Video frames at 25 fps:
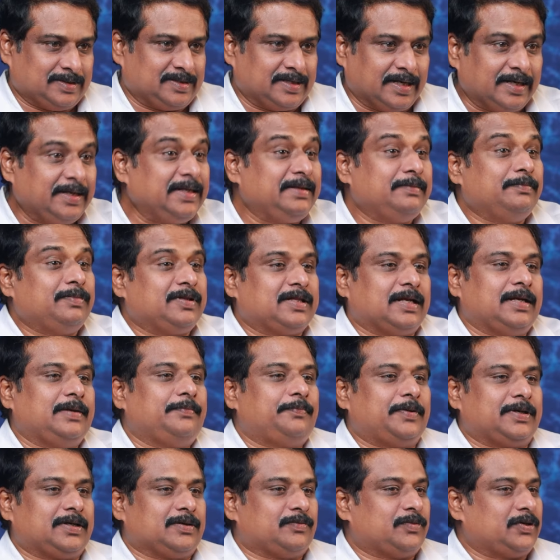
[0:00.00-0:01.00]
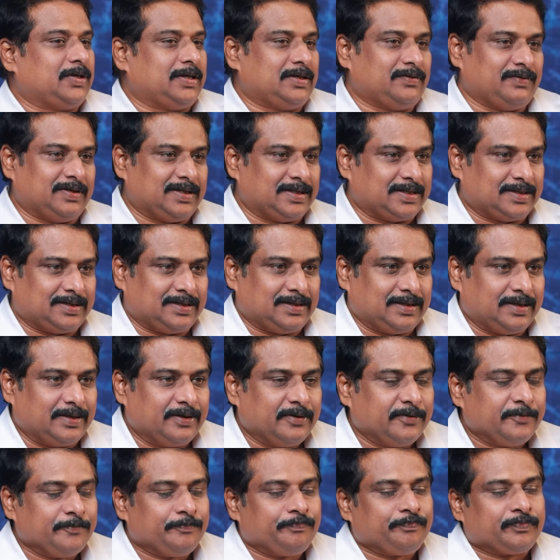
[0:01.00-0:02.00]
தனி தனிப்பட்ட முறையில் வென்றதில்லை
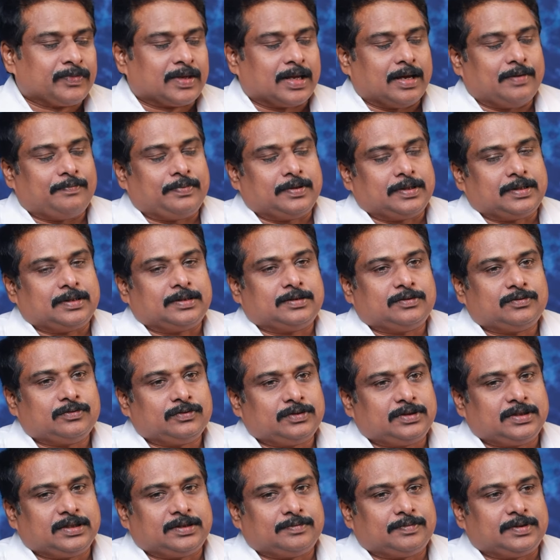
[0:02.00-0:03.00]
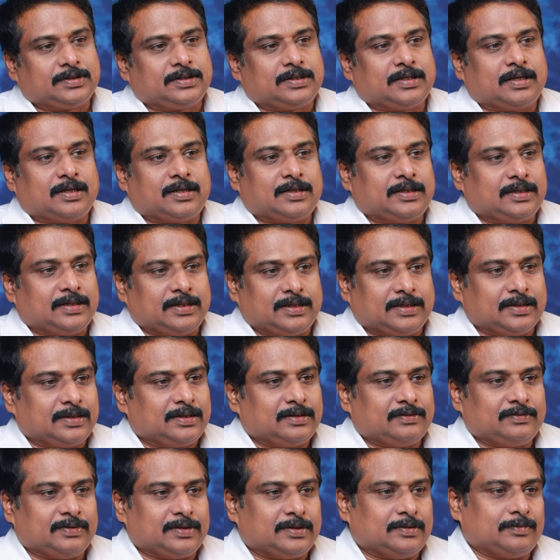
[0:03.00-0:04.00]
அப்போ நூற்றி எண்பத்தி நாலு
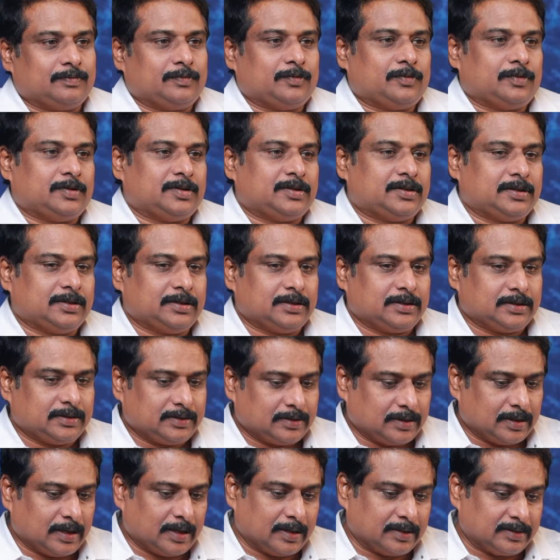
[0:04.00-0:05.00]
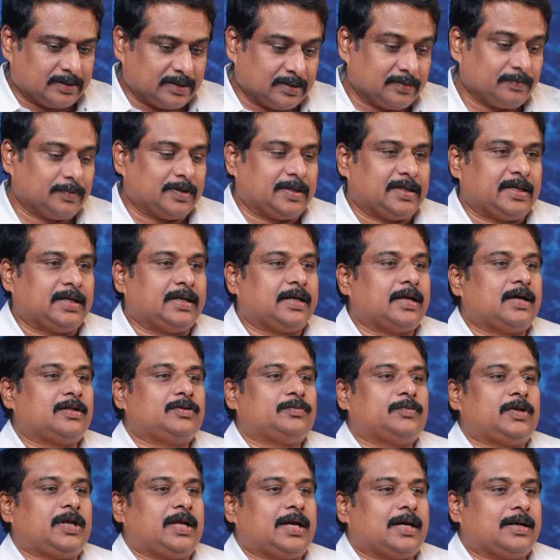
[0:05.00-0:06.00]
இடங்கள் வெல்லும் பொழுது திரும்ப இரண்டாவது
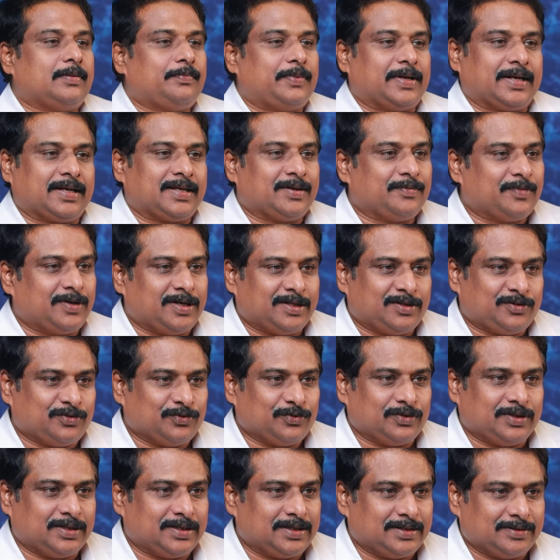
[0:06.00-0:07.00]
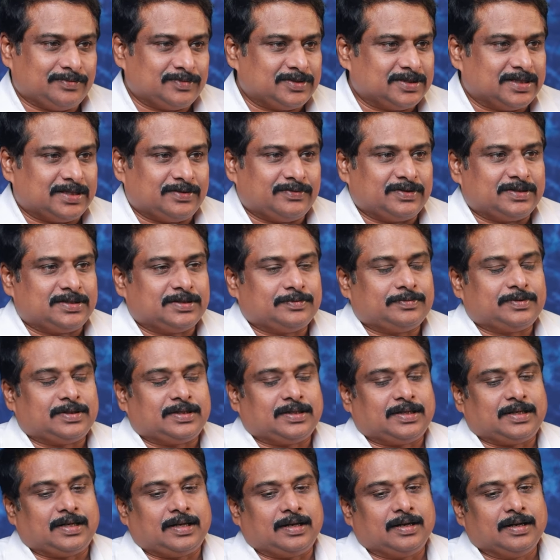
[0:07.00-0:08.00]
முறையாக பரங்கிமலை தொகுதியில் எம்ஜிஆர் வெற்றி
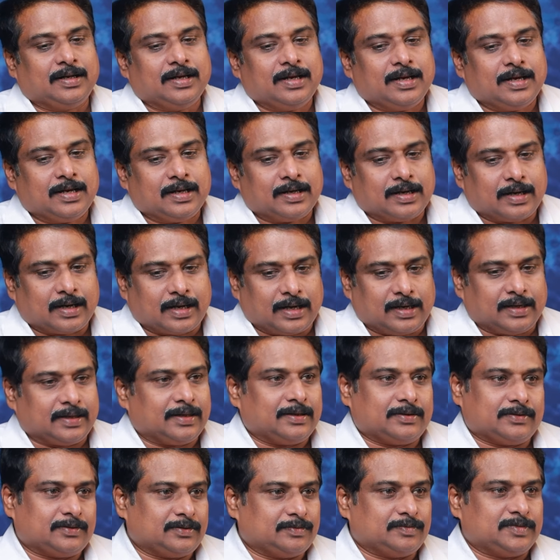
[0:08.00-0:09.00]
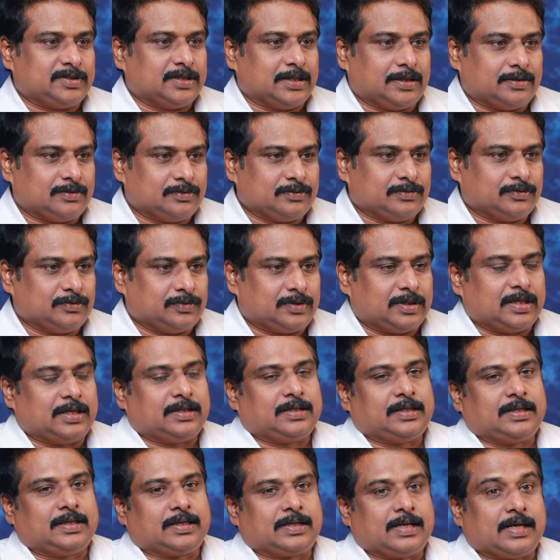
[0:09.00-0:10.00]
பெறுகிறார் கலைஞரும் எம்ஜிஆரும் ஒன்றா
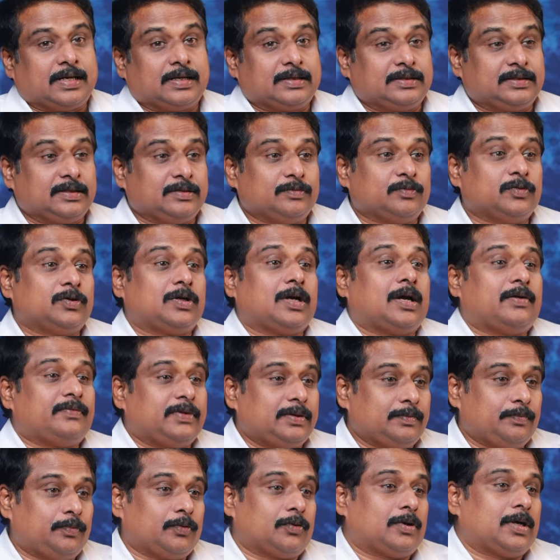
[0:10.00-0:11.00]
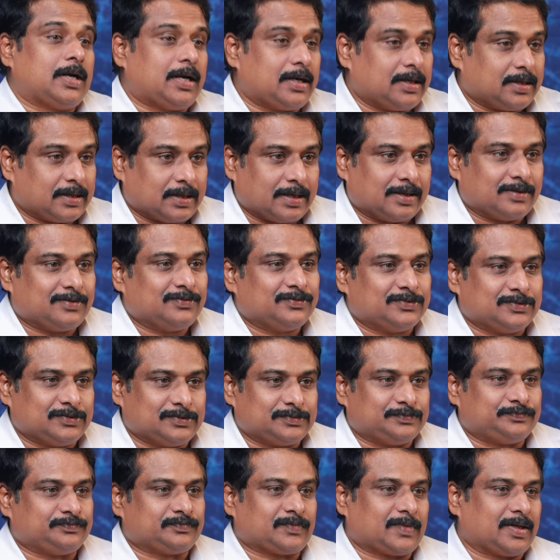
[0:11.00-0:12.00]
தான் இருக்காங்க திமுகவின்
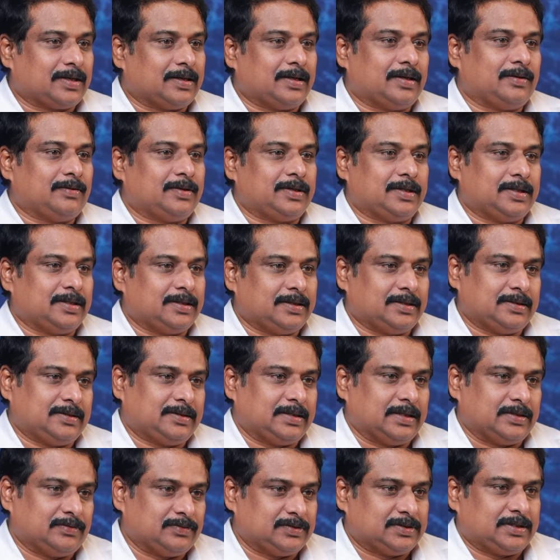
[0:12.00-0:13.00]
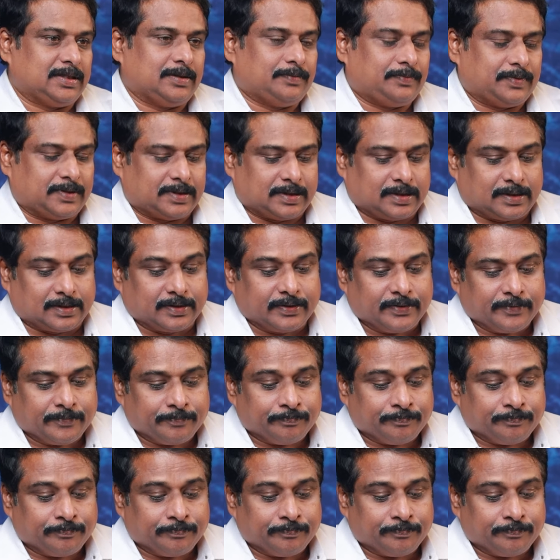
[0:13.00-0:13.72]
பொருளாளராகவும் அவர் தேர்வு செய்யப்படுறார்